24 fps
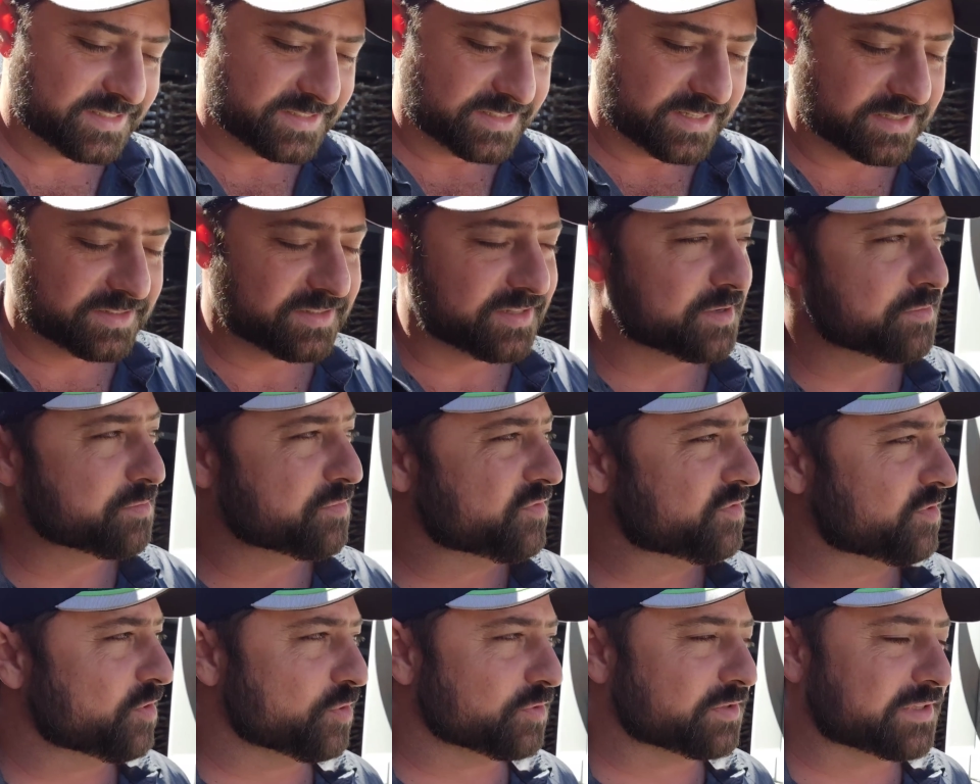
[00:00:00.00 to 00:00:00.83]
Já estamos
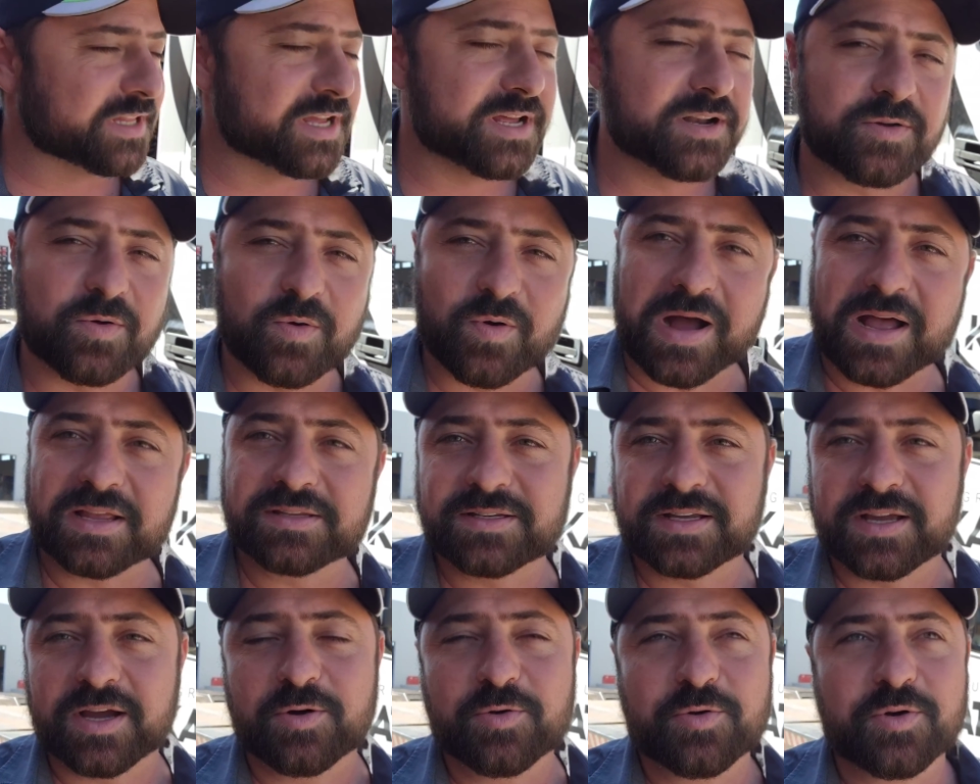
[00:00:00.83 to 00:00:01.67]
voltando quase
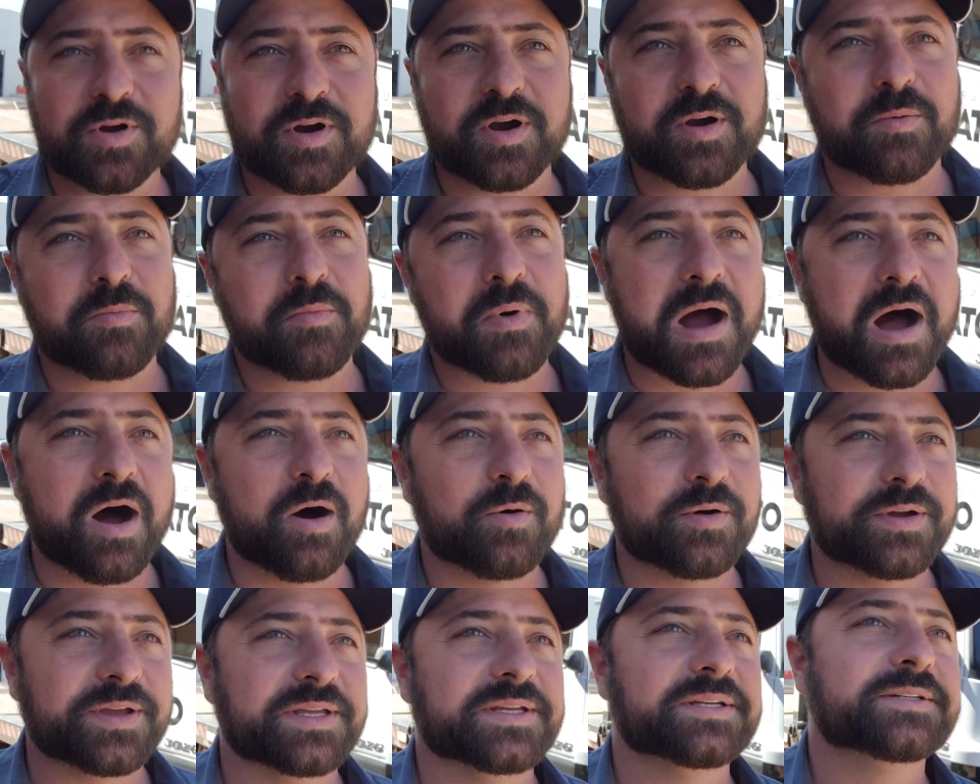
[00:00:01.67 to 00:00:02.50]
que ao
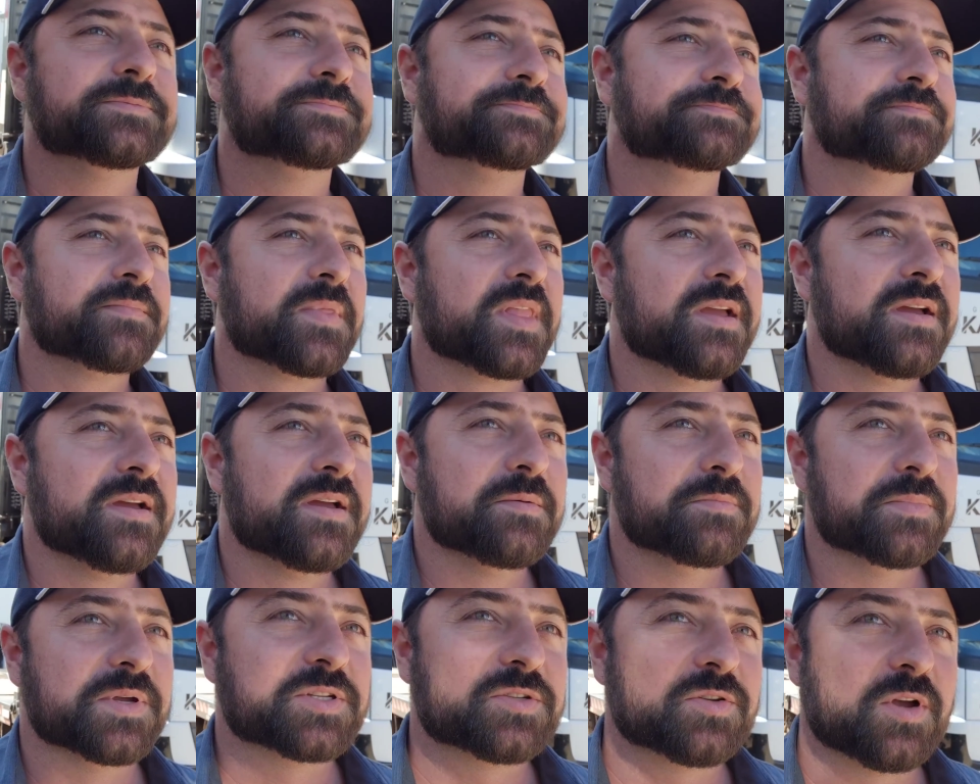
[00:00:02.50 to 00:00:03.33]
normal aí.
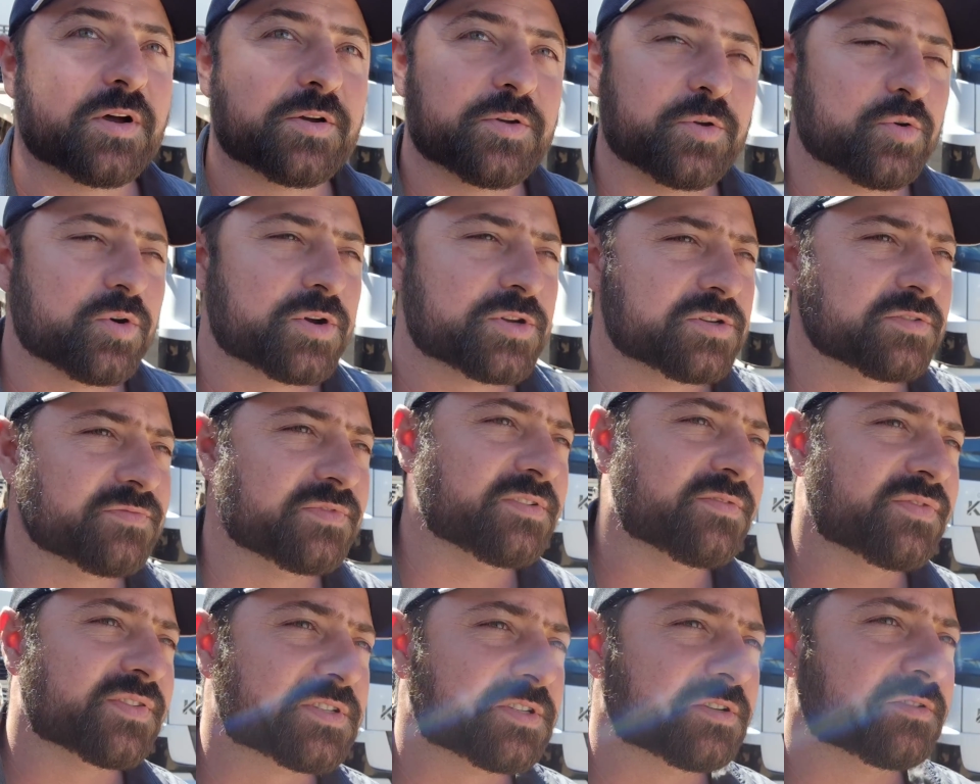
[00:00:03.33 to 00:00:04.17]
Pessoal, e hoje eu vim
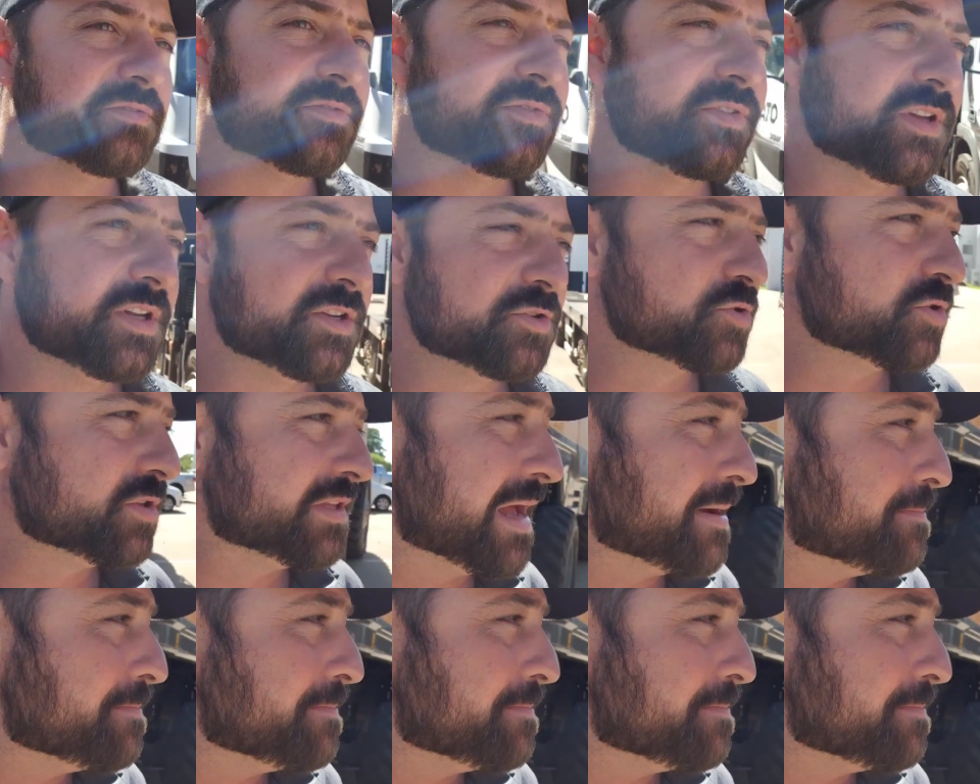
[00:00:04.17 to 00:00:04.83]
fazer um vídeo da